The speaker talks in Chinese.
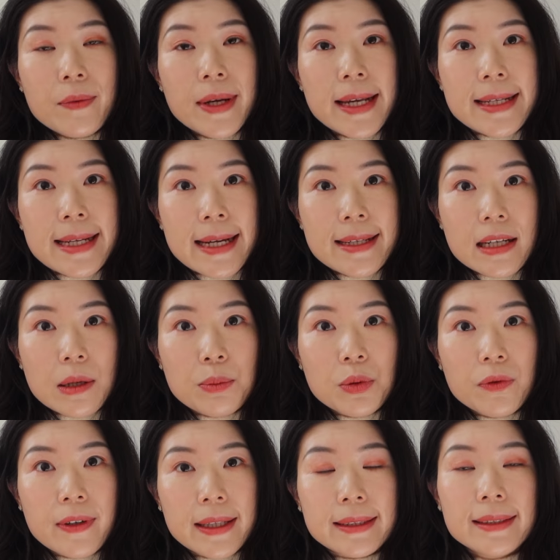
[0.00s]
为以下几个
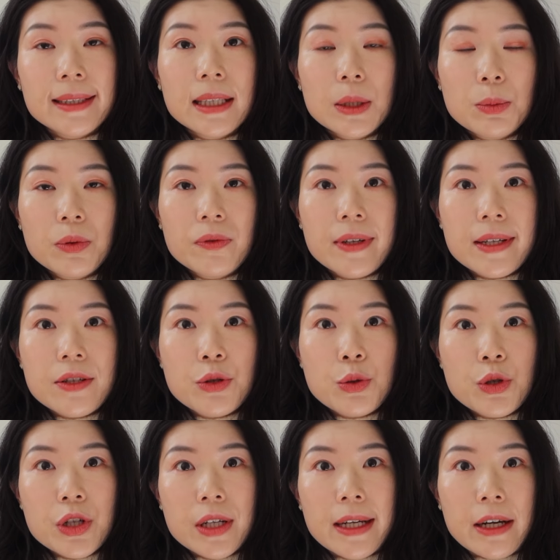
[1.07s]
部分：第一个部分就
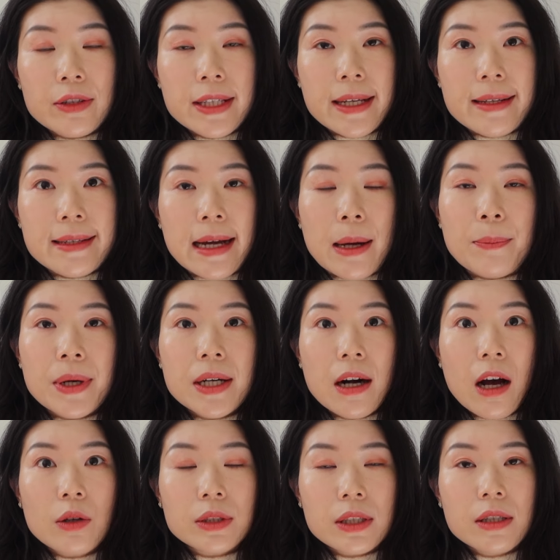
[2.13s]
是了解一下 burn
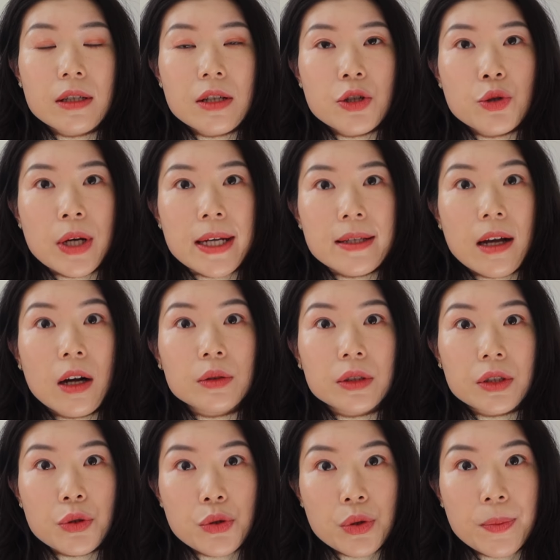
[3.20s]
out 和 stress out
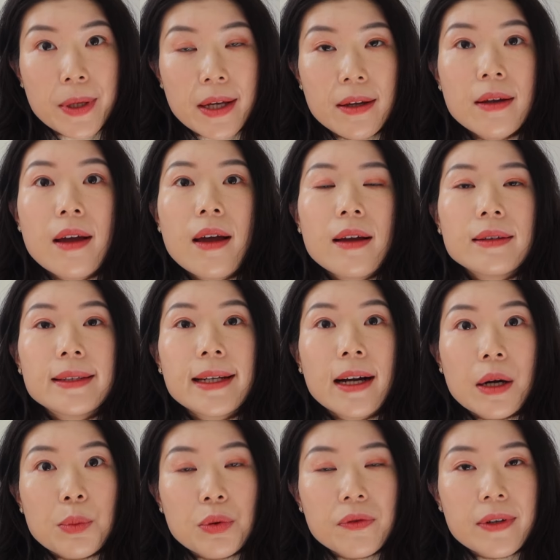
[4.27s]
的区别；第
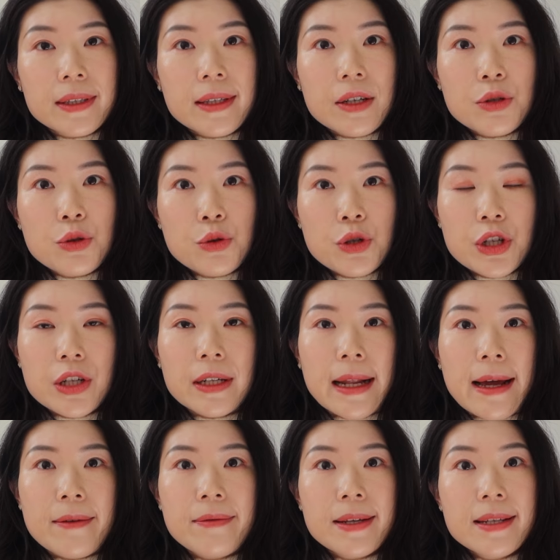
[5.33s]
二个部分呢，就是
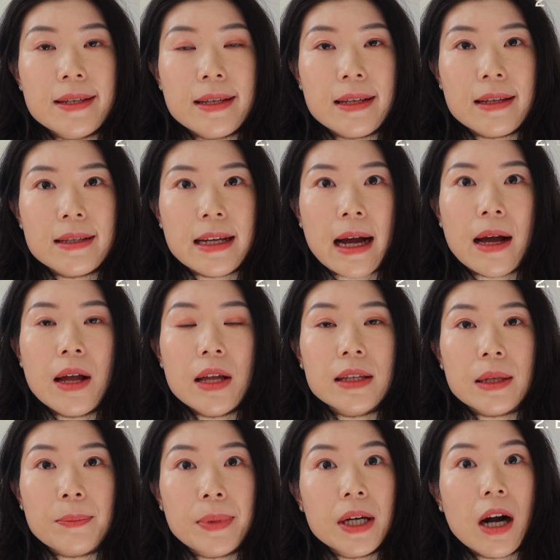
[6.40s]
来分析一下
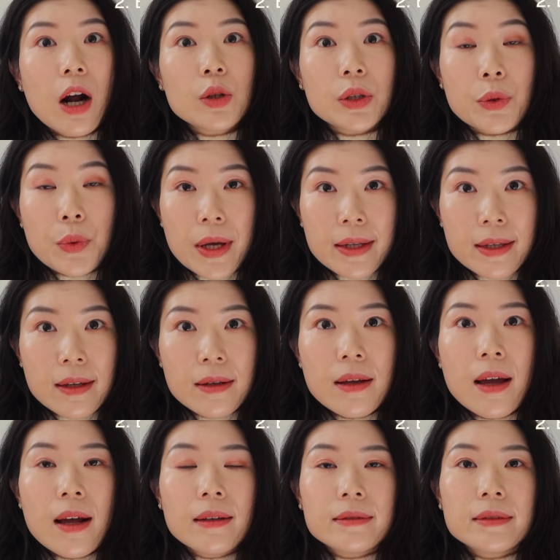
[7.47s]
你 burn out 的原因，
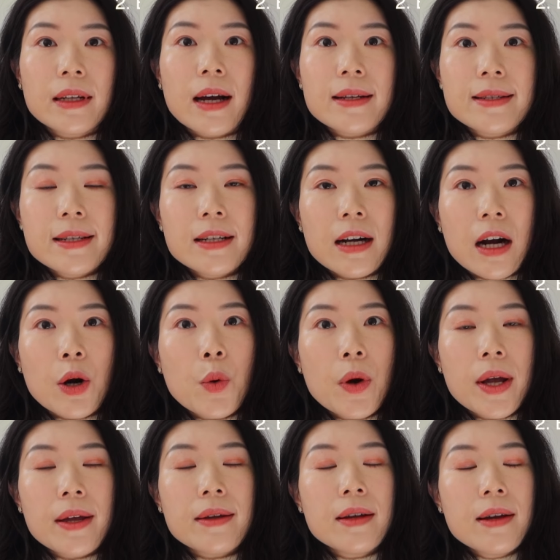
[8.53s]
那进而
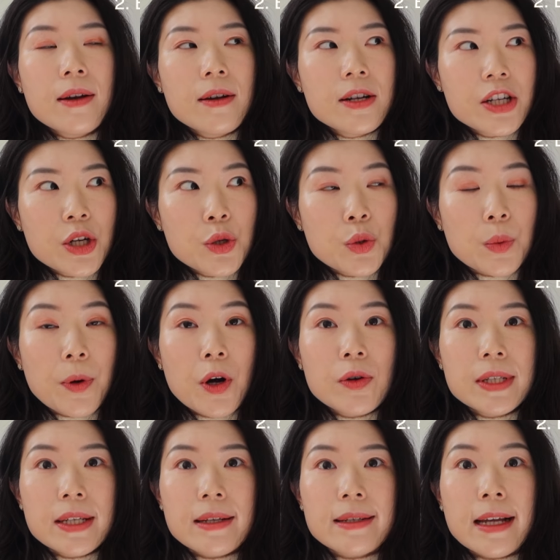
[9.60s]
会深入
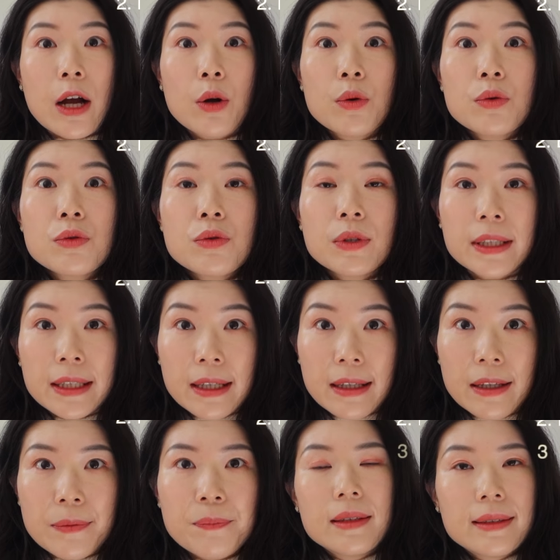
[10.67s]
剖析一下工作的意
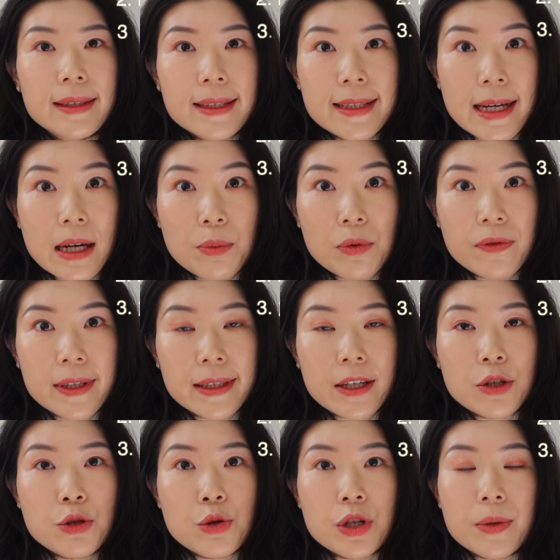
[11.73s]
义；第三个部分
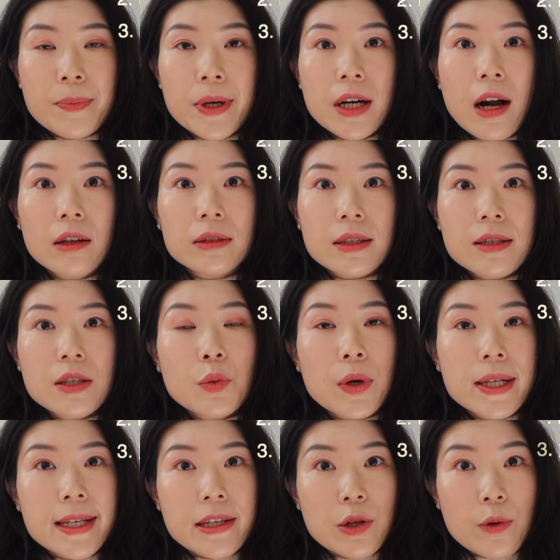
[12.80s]
呢，就是 burn out 的自
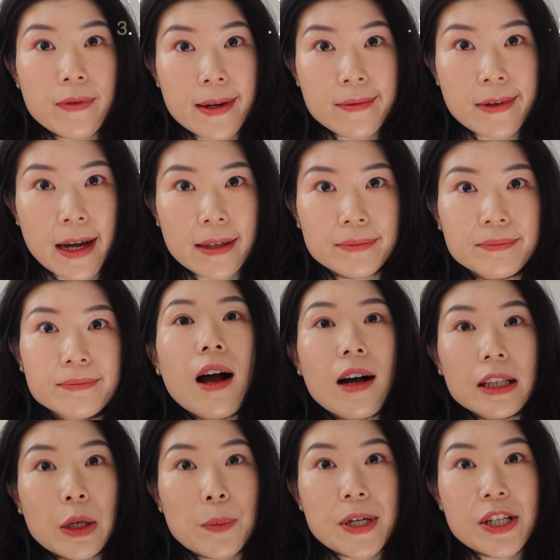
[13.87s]
我解救方法。
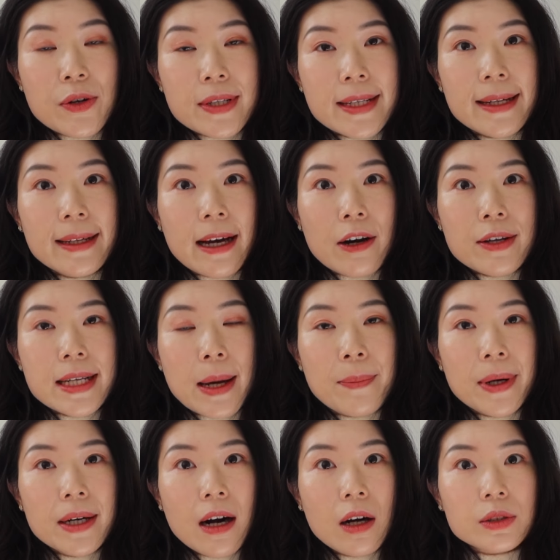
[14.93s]
好，那我们首先聊一下
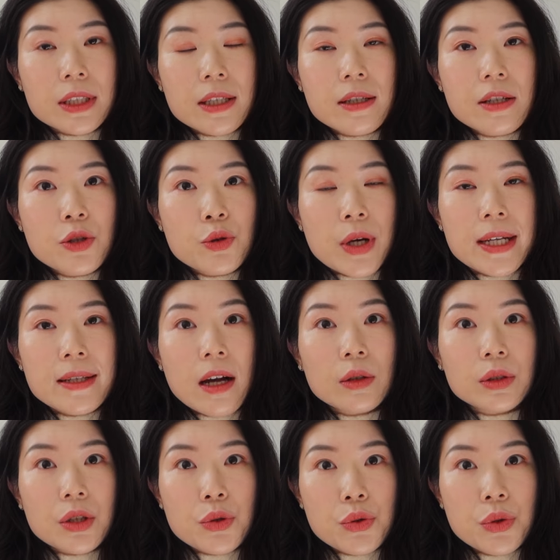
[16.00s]
burn out 和 stress
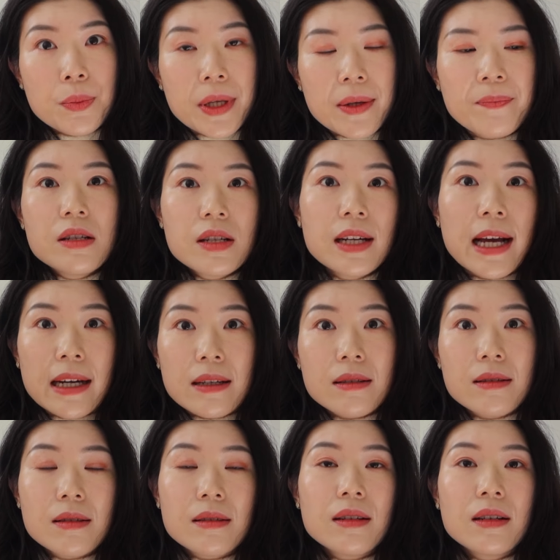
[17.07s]
out 的区别。这两个
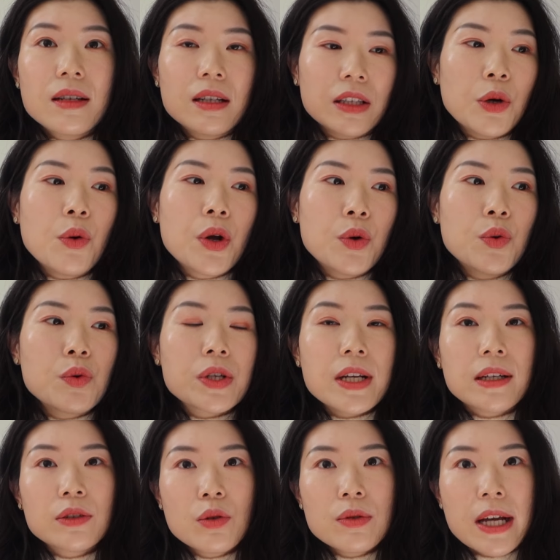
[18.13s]
词呢，可能会互
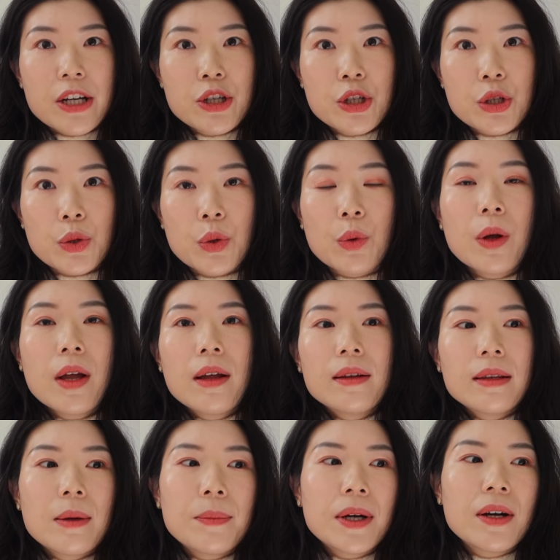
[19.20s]
相都在使用。
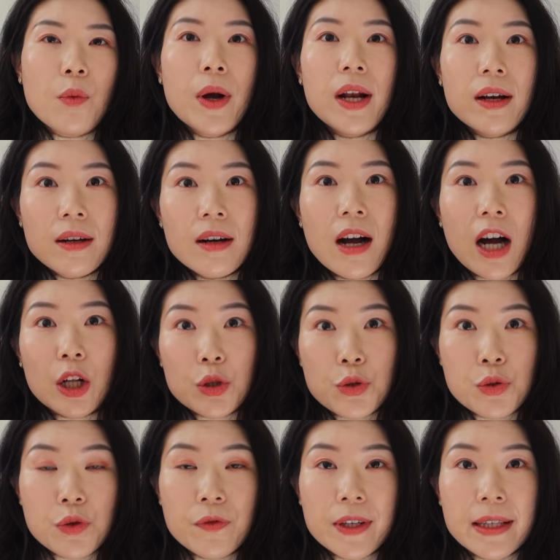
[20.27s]
那么，为了更好的
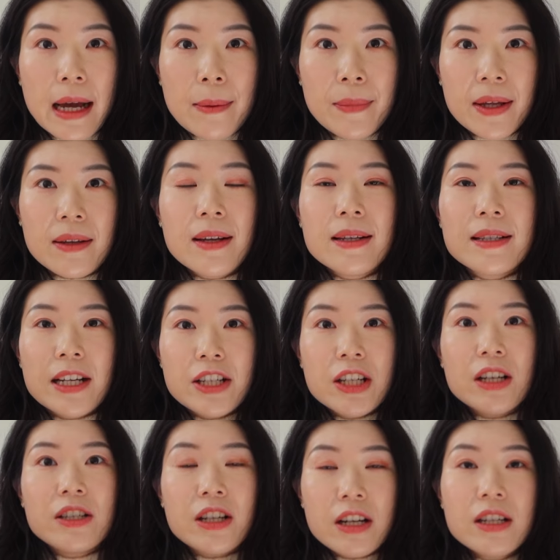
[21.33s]
区分它们，在这
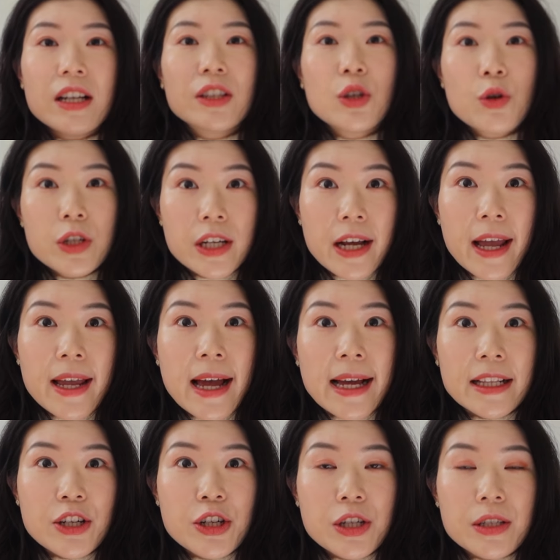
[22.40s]
个人人都是
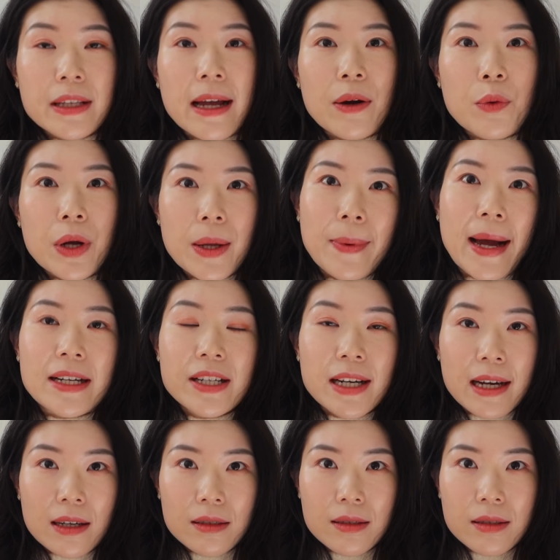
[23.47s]
AI 的时代，我也把这
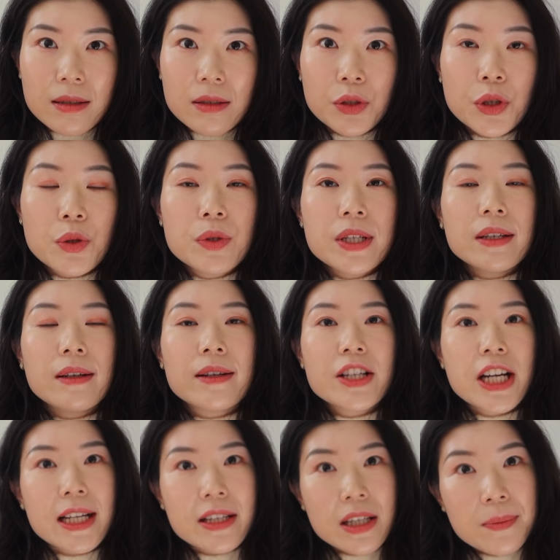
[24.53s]
两个词丢进了
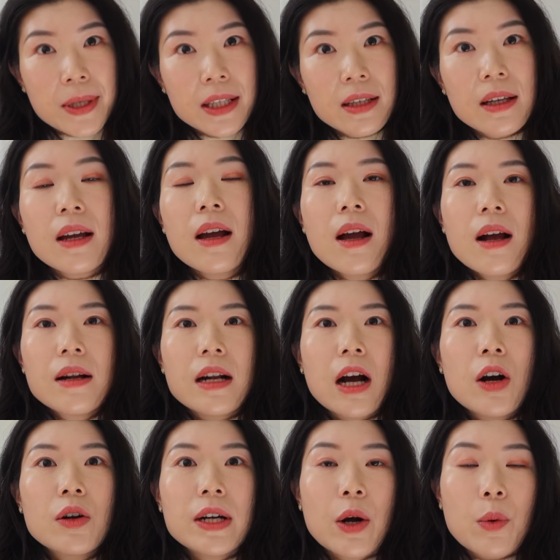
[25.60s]
Chat GPT，然
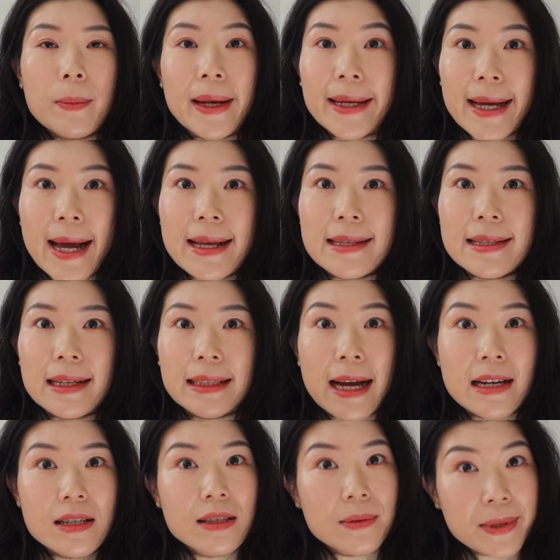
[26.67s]
后让我们来看一下
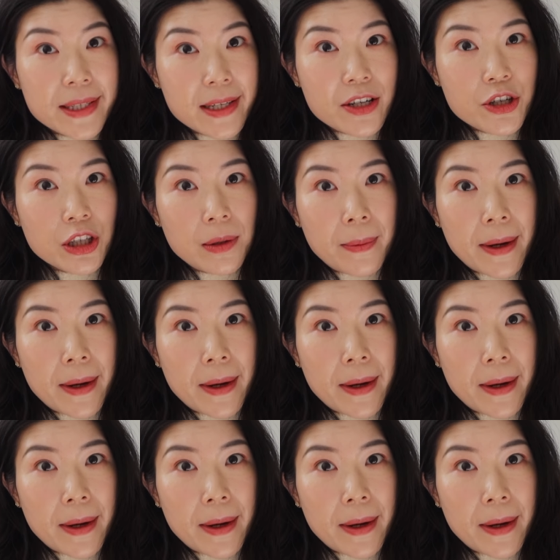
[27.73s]
它是怎么解释的